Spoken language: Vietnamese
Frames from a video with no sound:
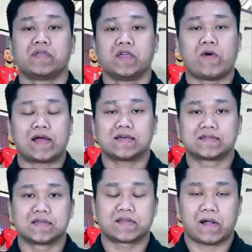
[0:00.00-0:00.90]
Dự đoán
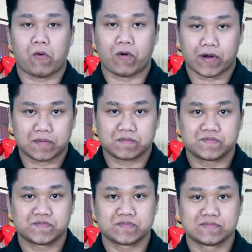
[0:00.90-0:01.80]
thành tích tại World Cup
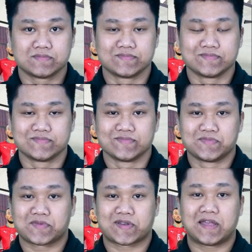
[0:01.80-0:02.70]

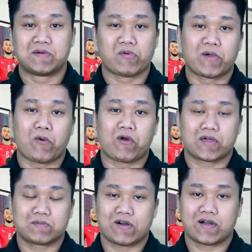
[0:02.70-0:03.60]
đây là một kỳ World
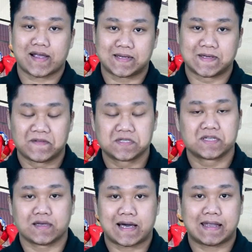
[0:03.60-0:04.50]
Cup khó khăn với
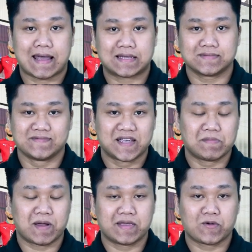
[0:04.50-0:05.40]
sự tự Alat khi
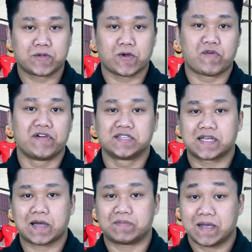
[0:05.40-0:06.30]
mà đại diện của châu Phi
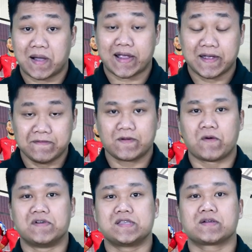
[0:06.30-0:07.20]
sẽ nằm tại bảng F
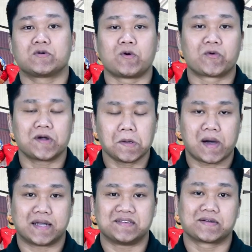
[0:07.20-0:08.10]
cùng với những đối thủ rất
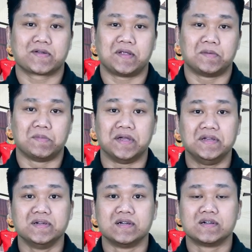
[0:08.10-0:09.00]
mạnh đó là Bỉ,
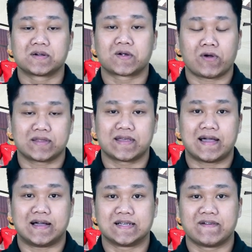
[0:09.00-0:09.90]
Croatia
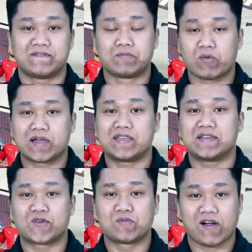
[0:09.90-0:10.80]
và một đại
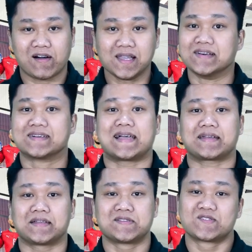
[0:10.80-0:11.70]
diện cũng khó lường
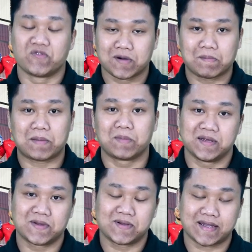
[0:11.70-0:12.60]
khác đến từ khu vực Bắc
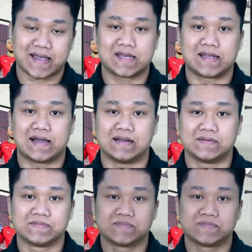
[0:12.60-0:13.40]
Mỹ đó là Canada